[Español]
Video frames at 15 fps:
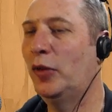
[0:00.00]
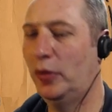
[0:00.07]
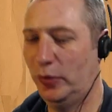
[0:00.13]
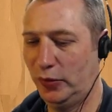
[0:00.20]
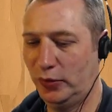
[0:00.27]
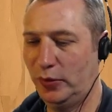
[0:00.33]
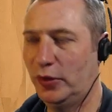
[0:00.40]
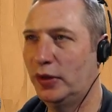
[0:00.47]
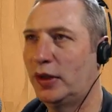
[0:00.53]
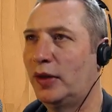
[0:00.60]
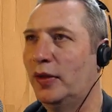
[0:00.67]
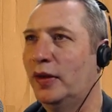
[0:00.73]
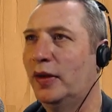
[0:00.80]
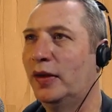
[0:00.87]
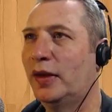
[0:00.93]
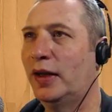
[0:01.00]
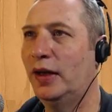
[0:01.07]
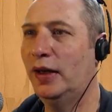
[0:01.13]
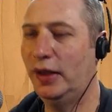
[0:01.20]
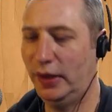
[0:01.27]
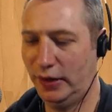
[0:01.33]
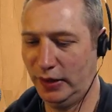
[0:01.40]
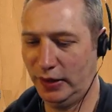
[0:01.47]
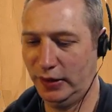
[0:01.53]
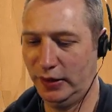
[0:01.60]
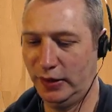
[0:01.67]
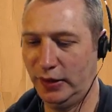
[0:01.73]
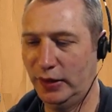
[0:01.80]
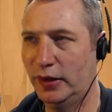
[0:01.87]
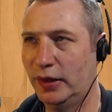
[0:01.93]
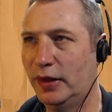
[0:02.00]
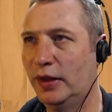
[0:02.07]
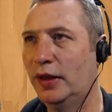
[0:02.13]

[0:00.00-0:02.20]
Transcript: podemos subir otra vez escaleritas.